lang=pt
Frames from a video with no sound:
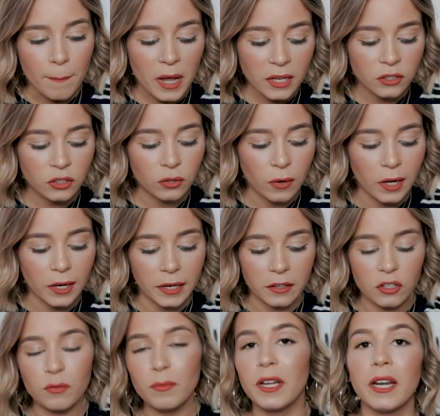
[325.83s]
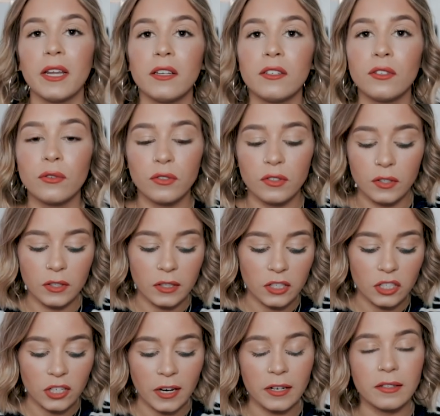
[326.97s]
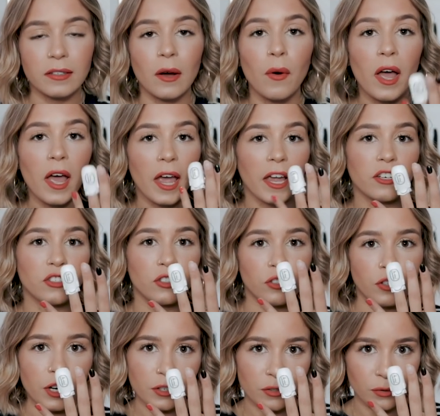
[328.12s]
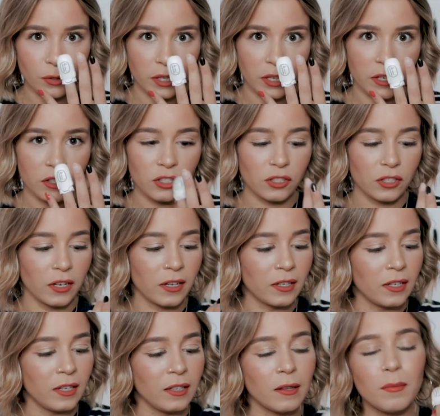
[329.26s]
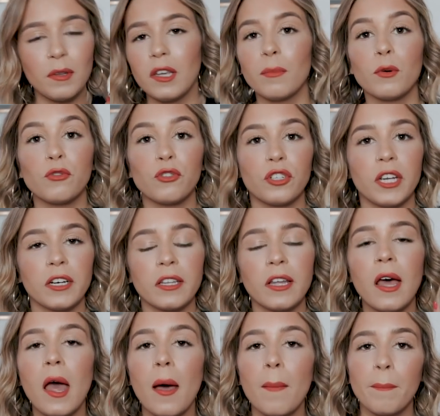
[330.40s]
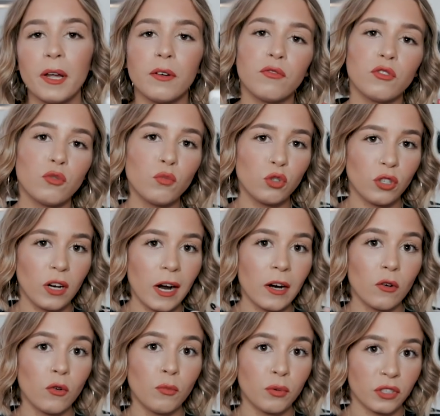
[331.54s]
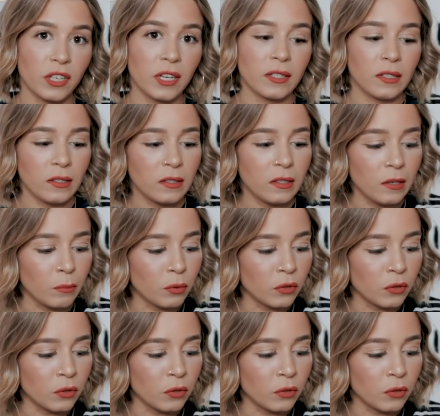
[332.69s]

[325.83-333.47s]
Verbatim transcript: Mas, de qualquer das maneiras, eu decidi deixar então estas três unhas aqui da minha mão esquerda para vos mostrar o processo em si,